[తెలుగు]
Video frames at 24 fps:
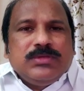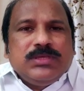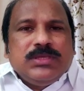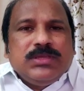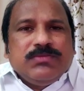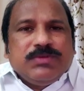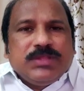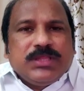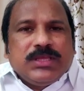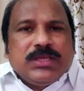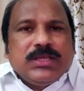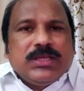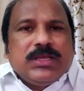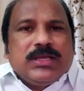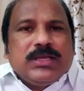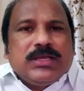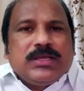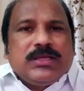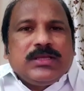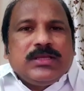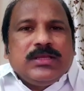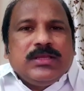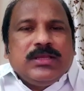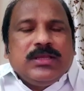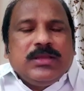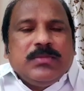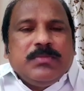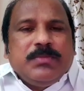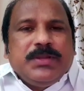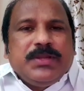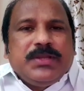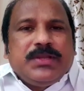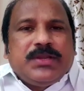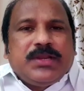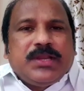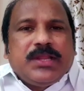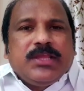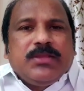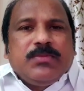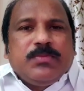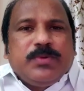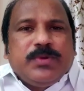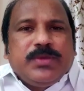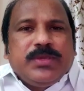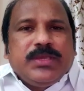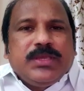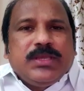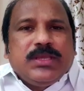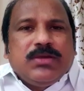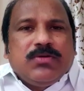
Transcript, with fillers: ఈ విధంగా పెట్రేగిపోయి